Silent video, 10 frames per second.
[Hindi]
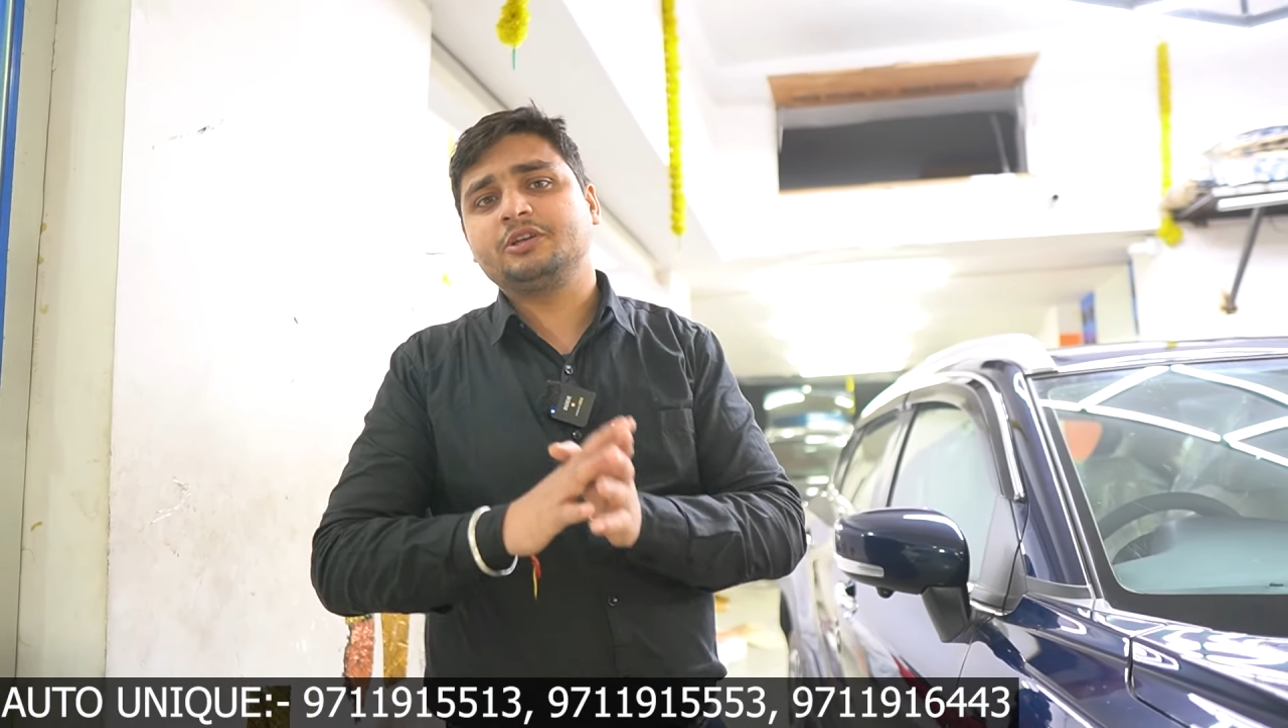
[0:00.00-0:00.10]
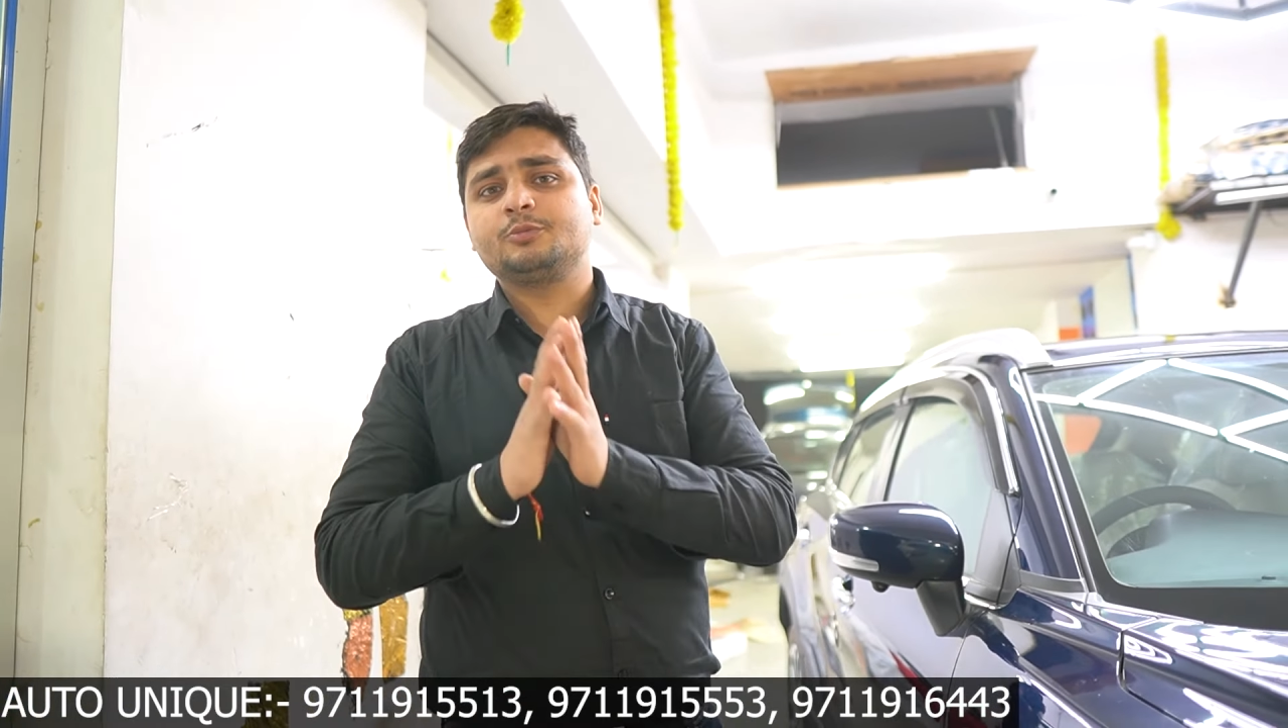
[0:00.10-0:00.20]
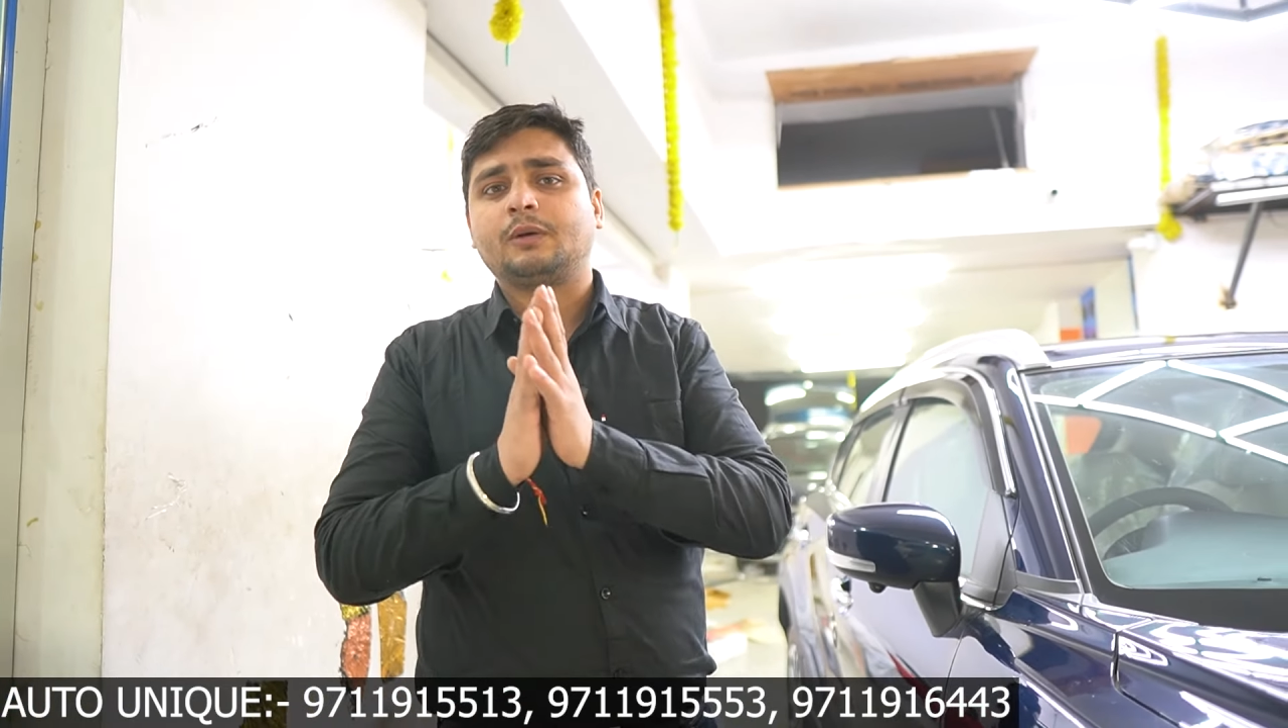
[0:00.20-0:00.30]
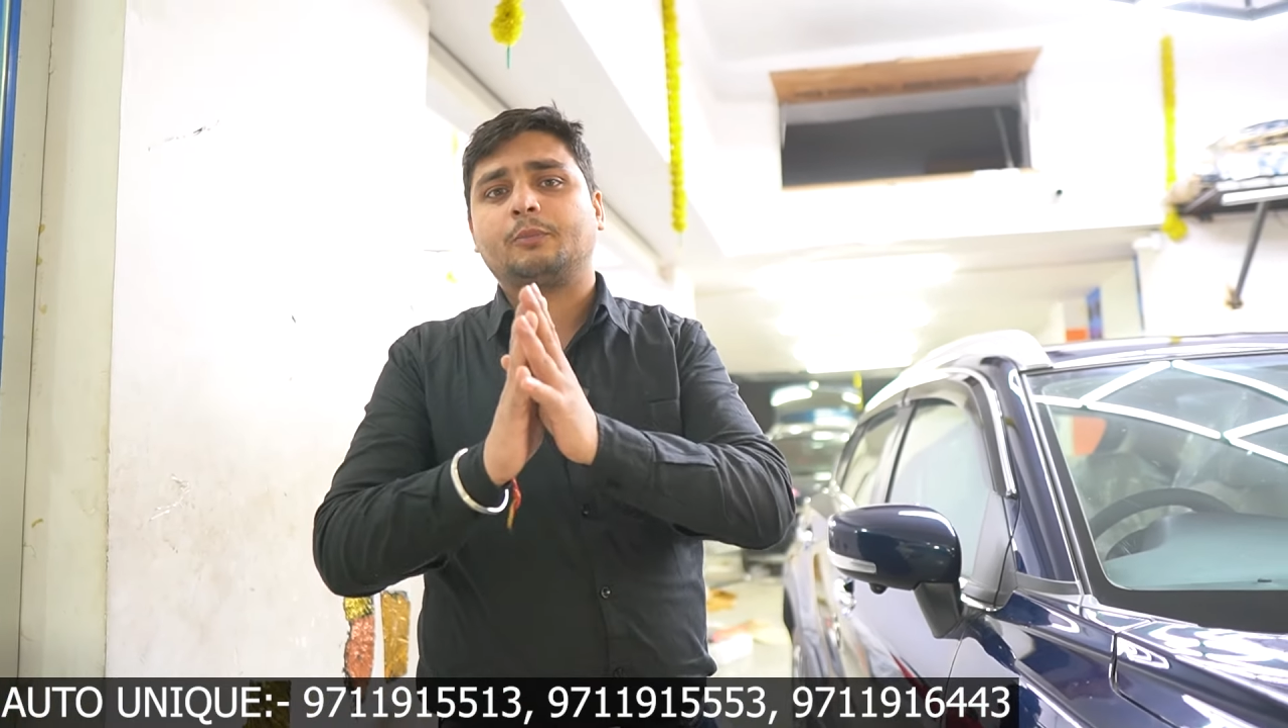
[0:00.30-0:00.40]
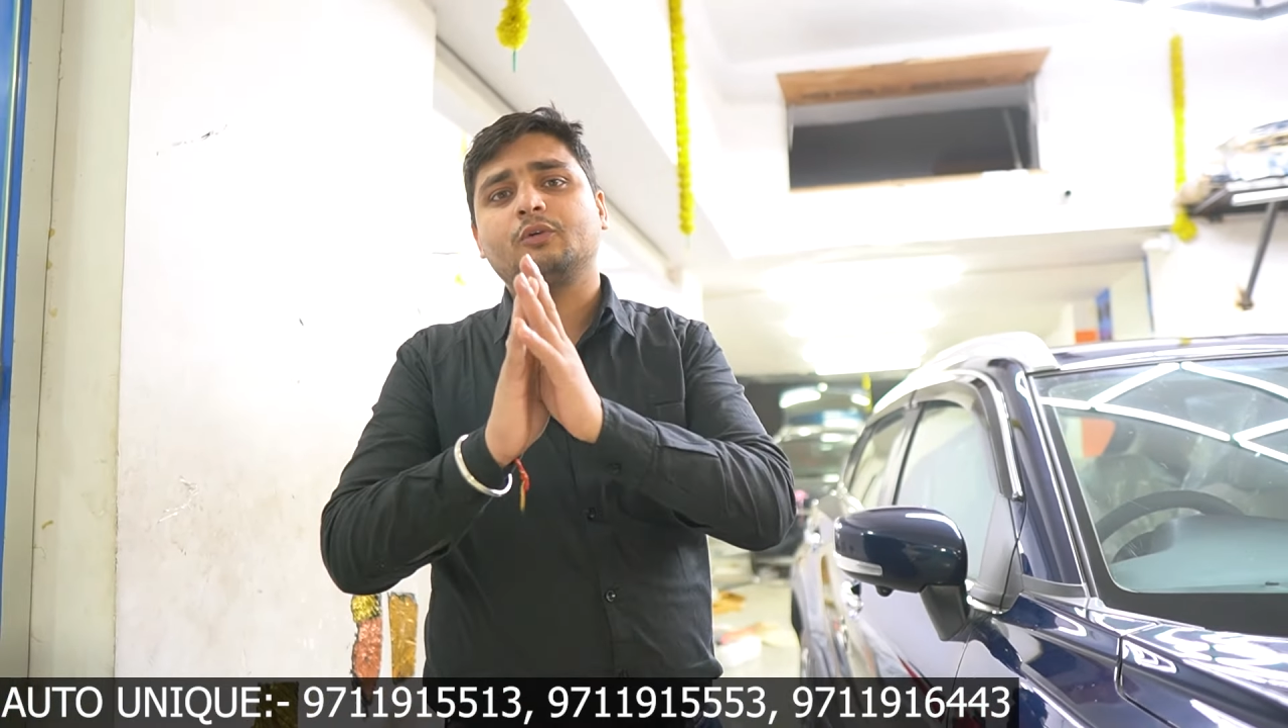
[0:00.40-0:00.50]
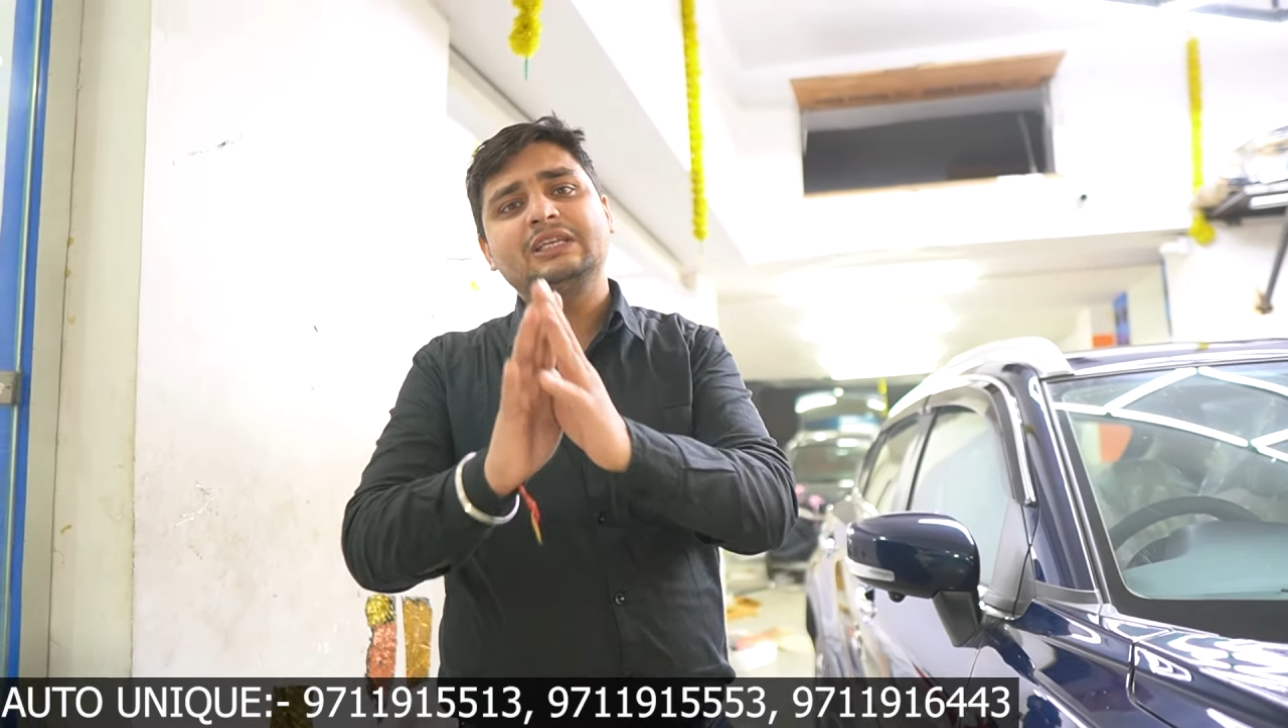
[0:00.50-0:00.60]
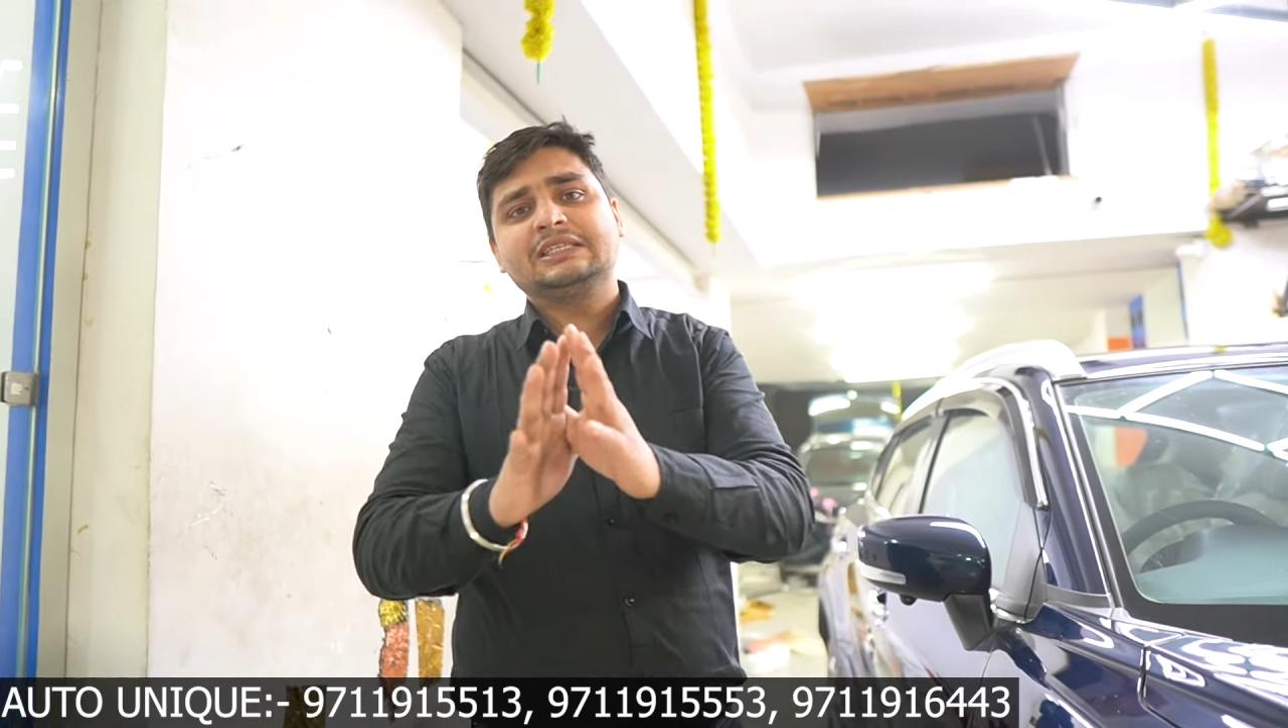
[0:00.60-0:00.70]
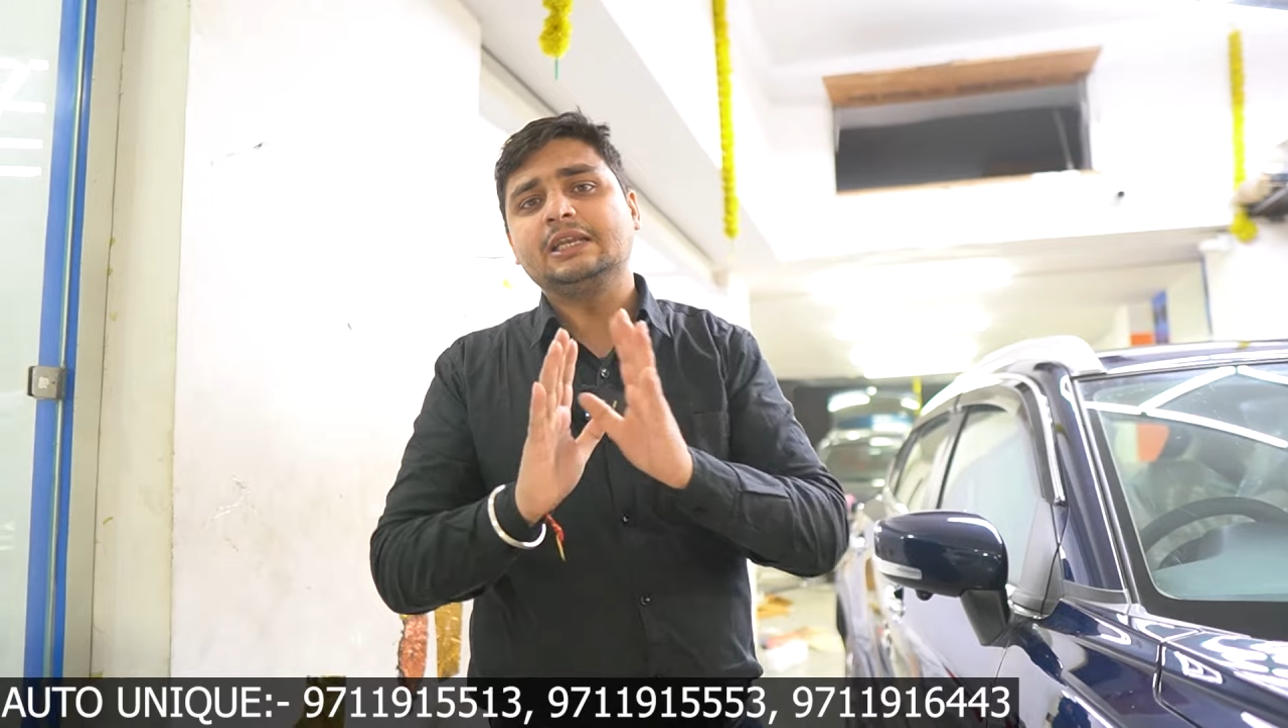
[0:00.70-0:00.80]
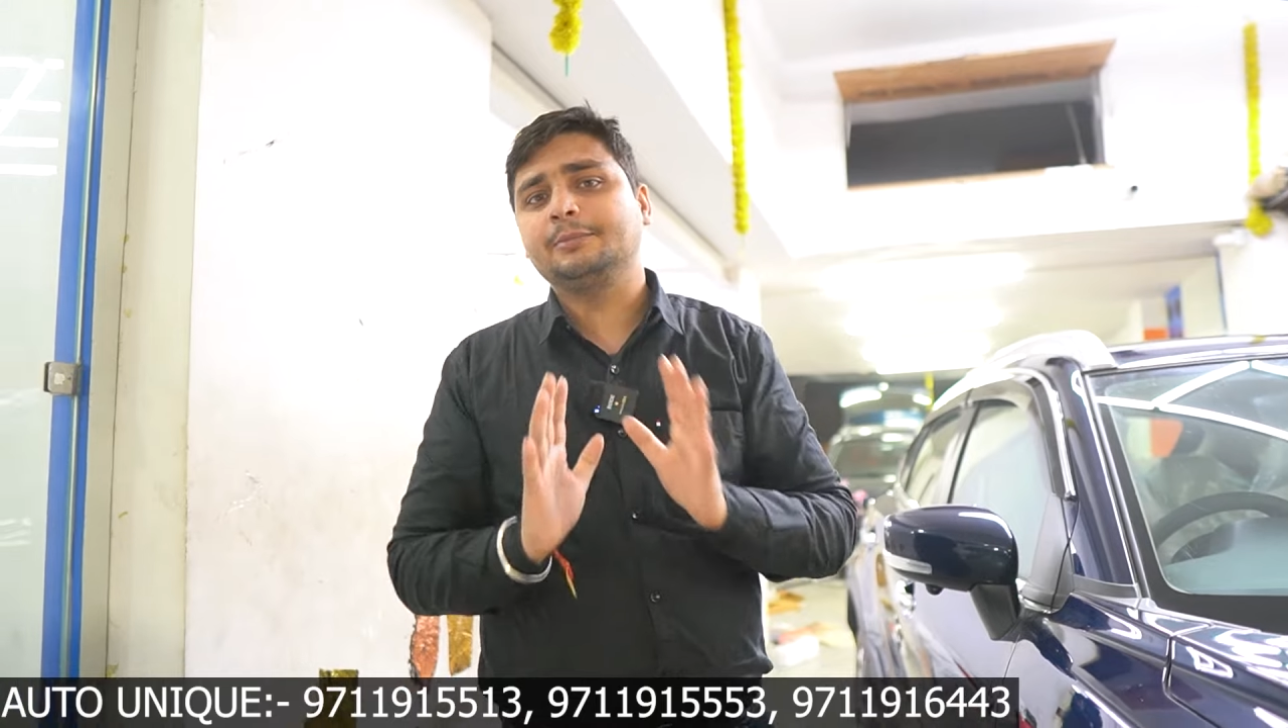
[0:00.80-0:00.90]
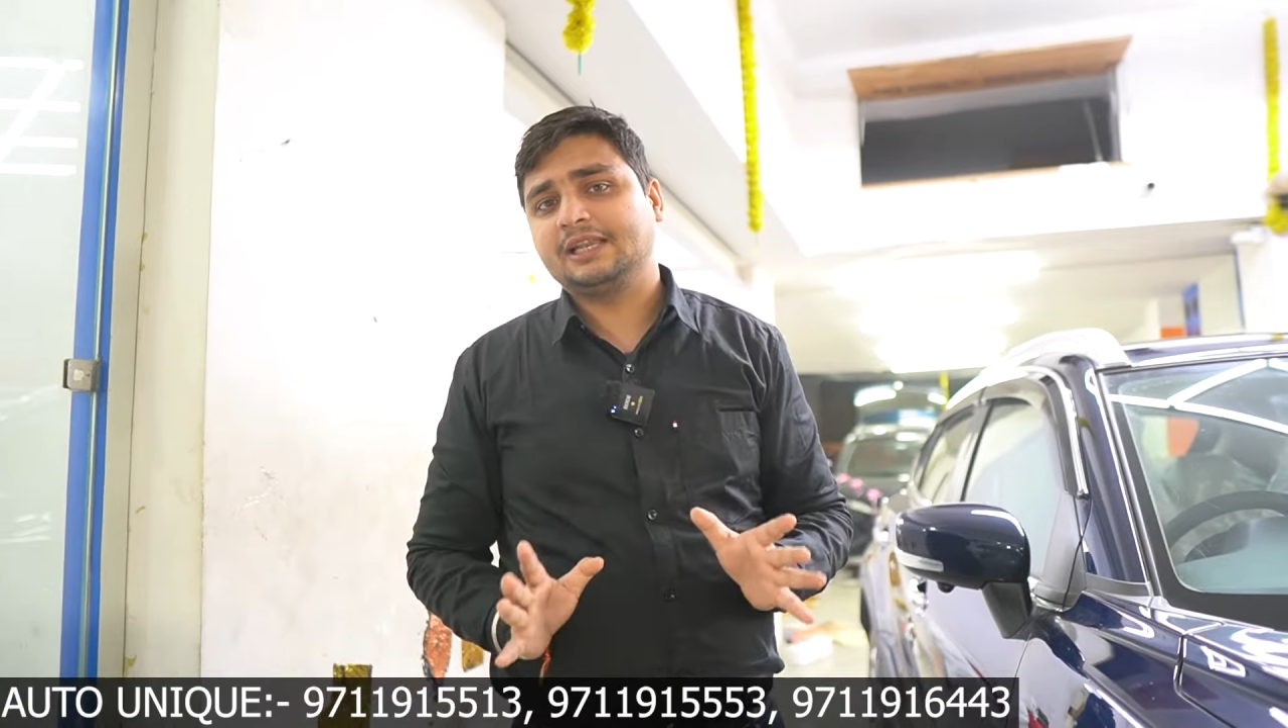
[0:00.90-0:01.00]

बीच में आपको ईजिली